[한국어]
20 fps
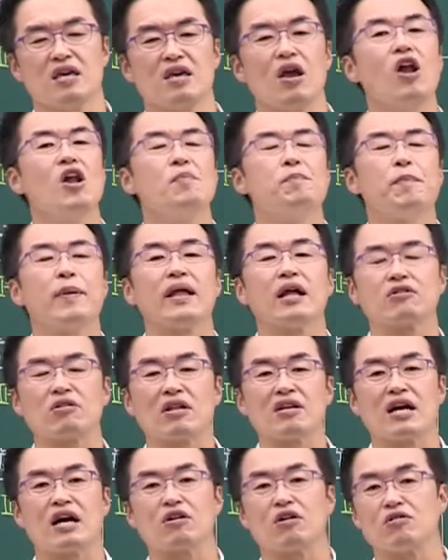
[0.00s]
10배나
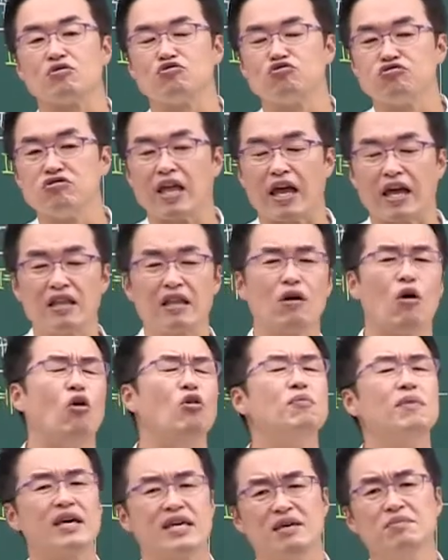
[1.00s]
되는 가격을 주 내야 는게
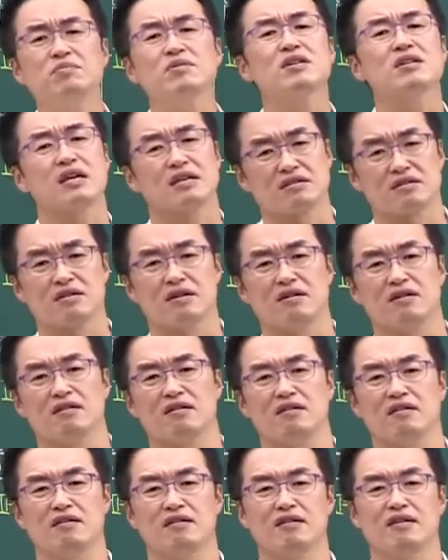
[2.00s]
얼마나 힘들겠어.
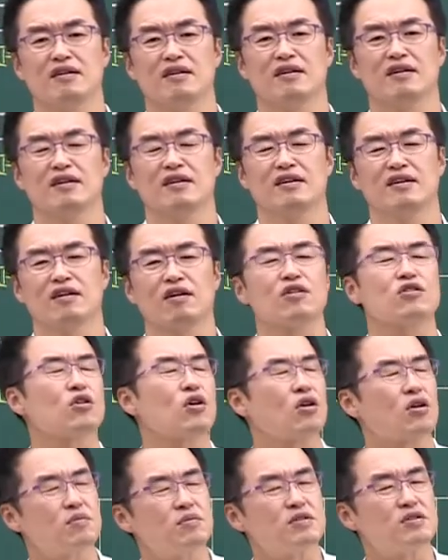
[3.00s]
여기도
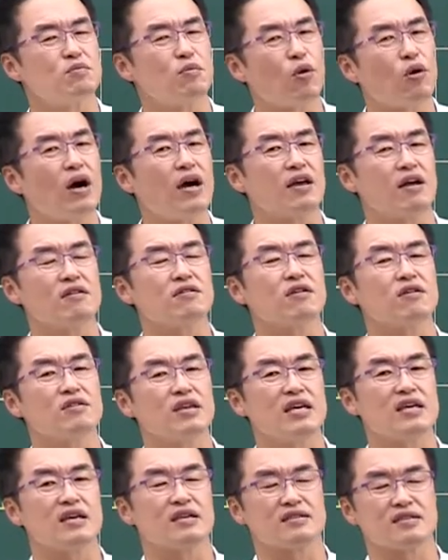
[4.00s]
여러분 뭐가
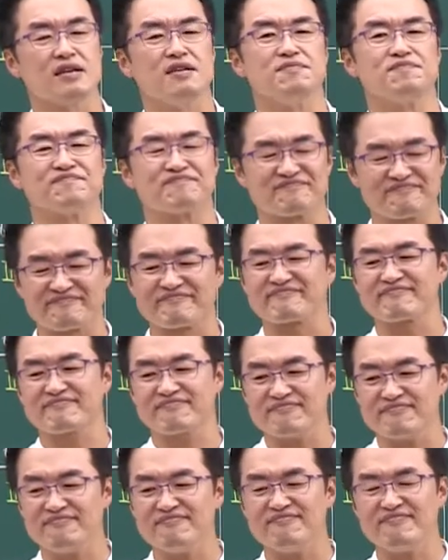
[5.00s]
연결되어 있겠죠?
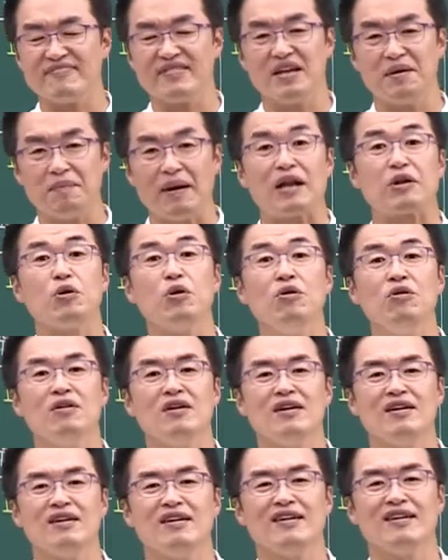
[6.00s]
바로
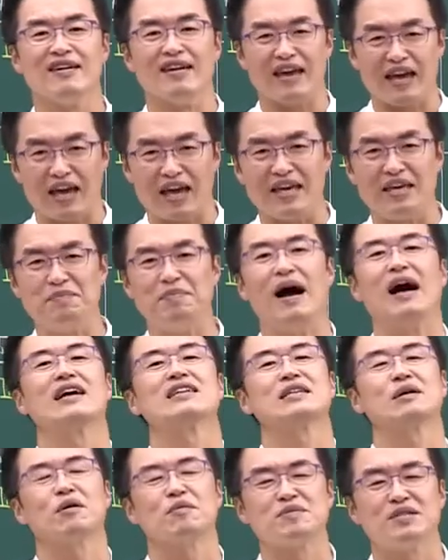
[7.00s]
예, 이
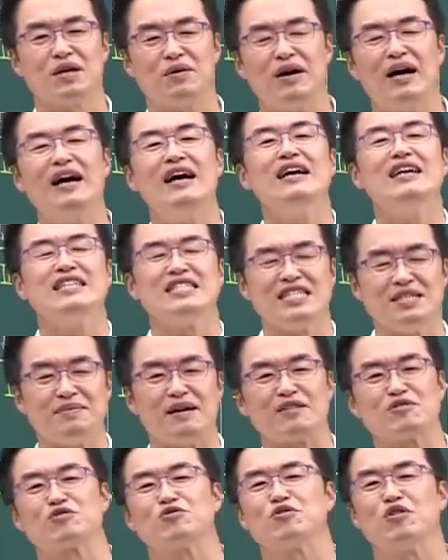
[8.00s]
박납업자와
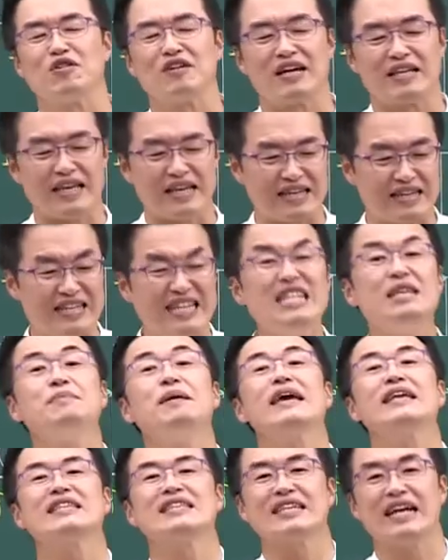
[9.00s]
지방 수령 간에
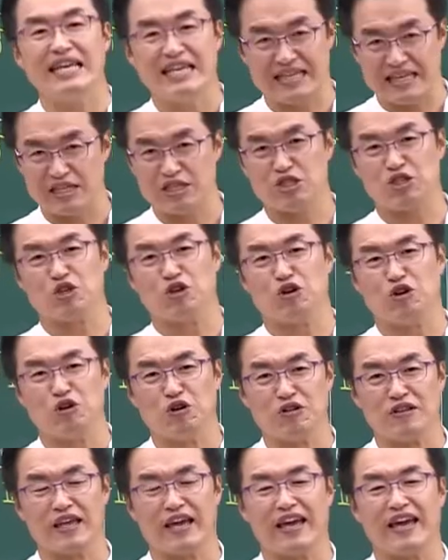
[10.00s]
리베이트가
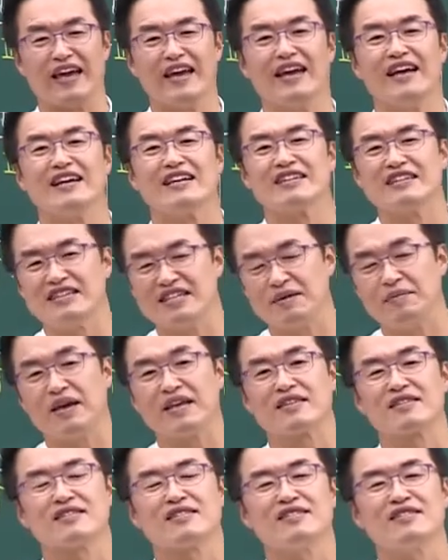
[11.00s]
있겠죠. 네. 그
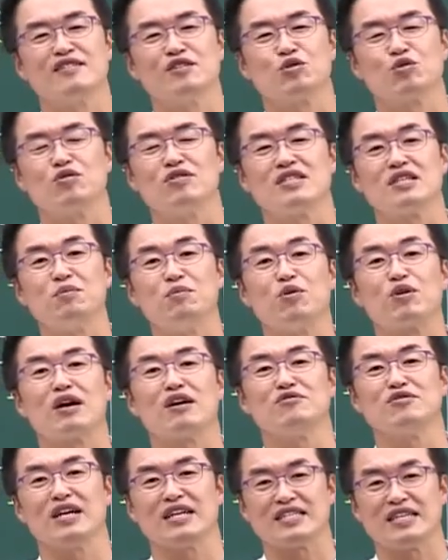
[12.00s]
리베이트를 조선시대 뭐라
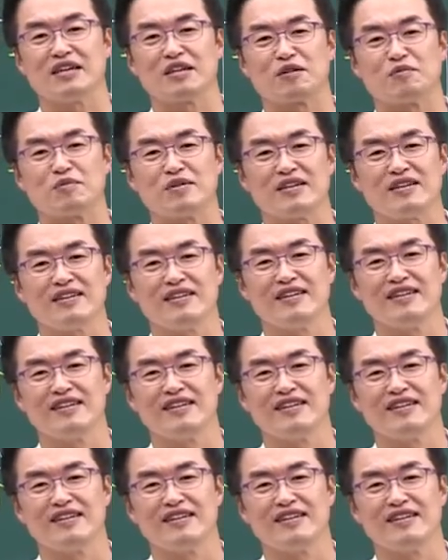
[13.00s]
하는 줄 아세요, 여러분들?